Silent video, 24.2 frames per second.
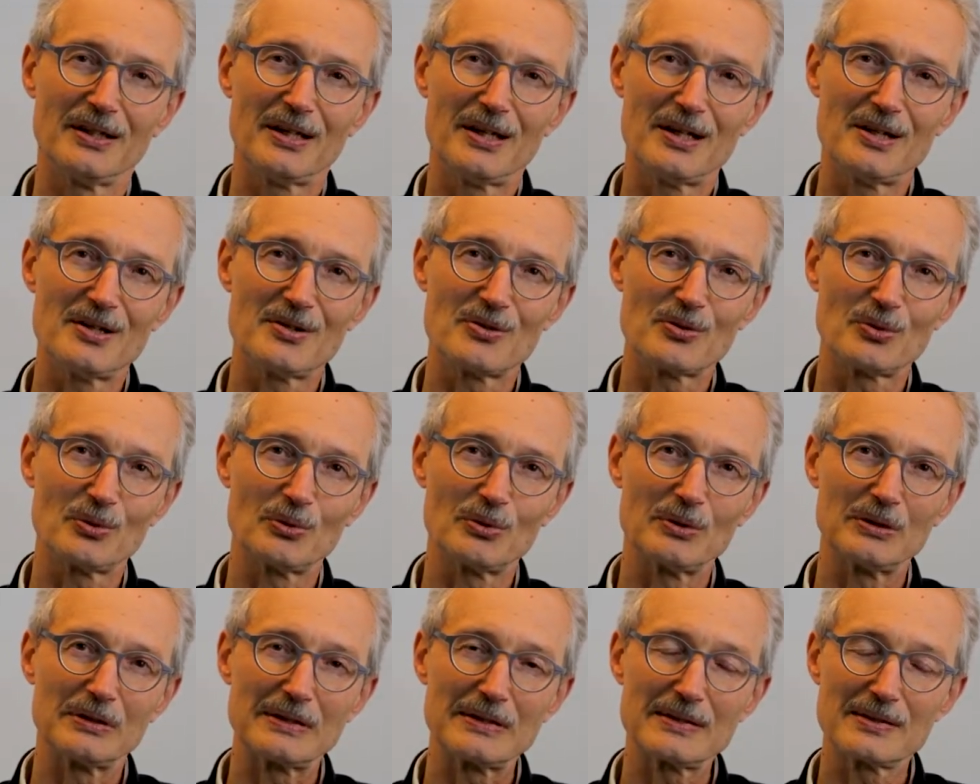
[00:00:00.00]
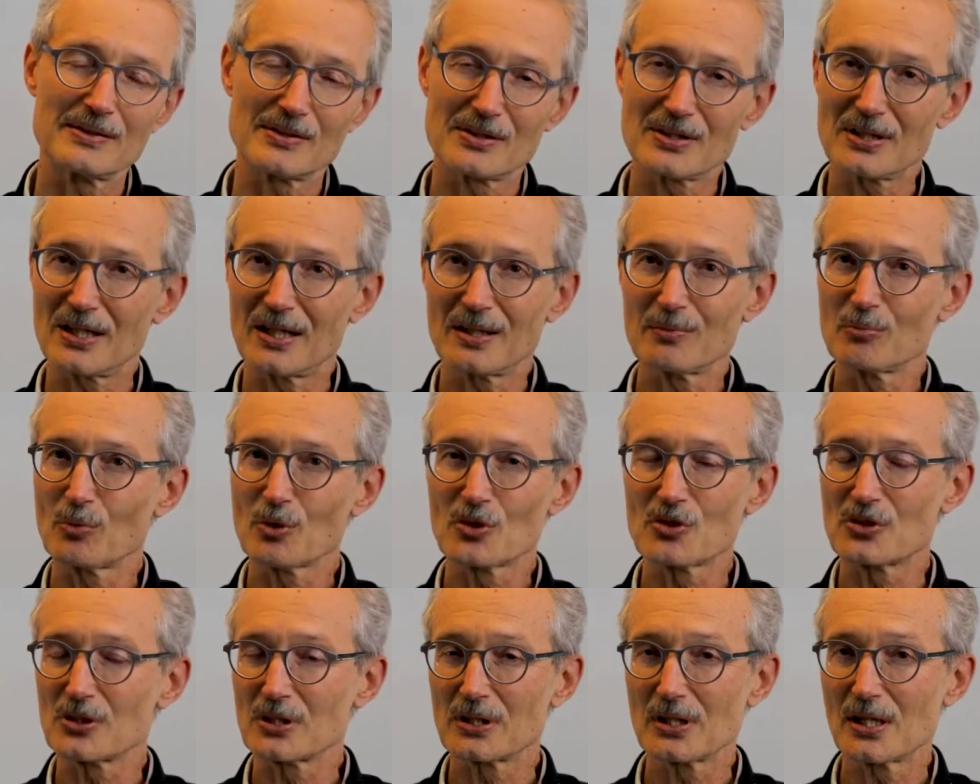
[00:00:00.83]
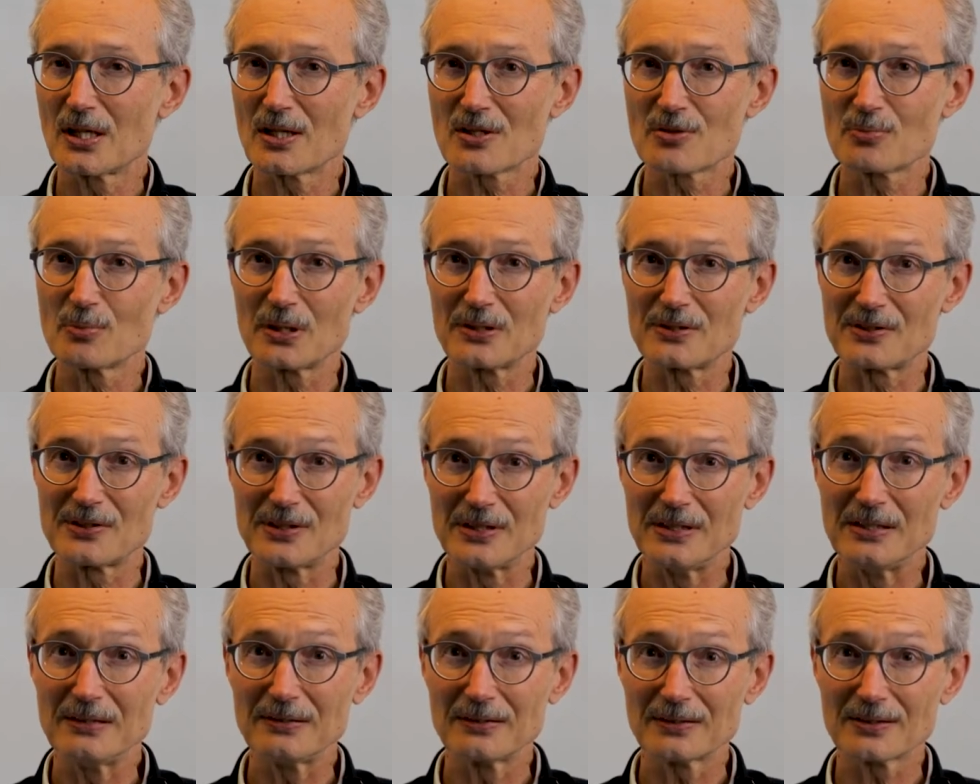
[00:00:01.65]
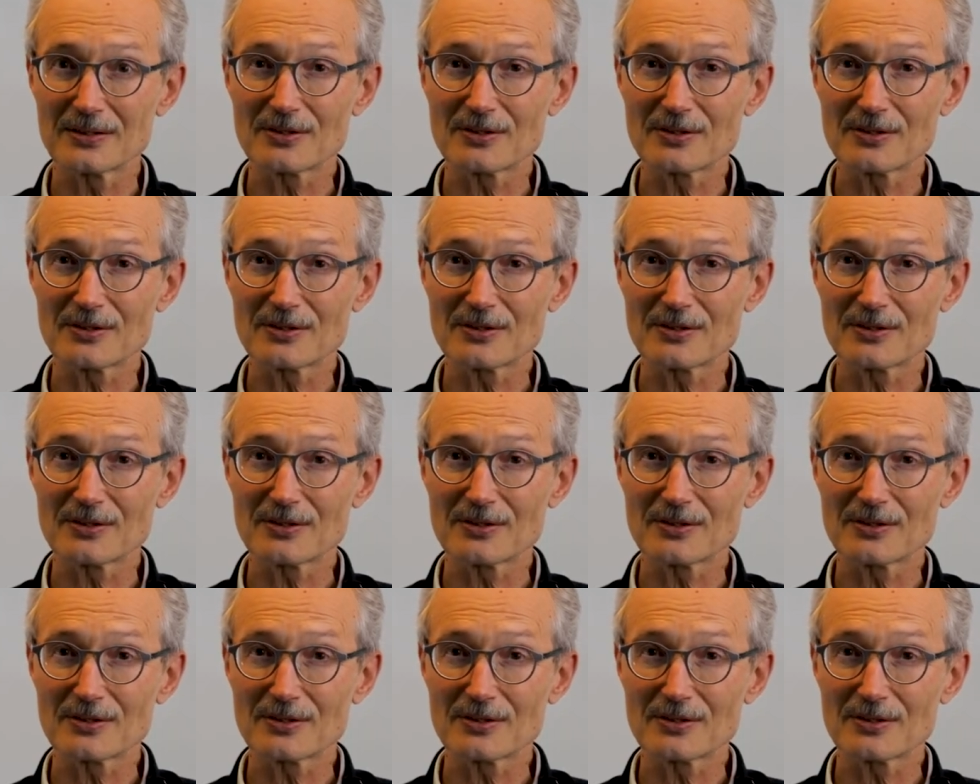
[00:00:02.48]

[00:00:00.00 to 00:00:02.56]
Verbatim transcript: Also diesen Zahn musste ich ihr erstmal ziehen.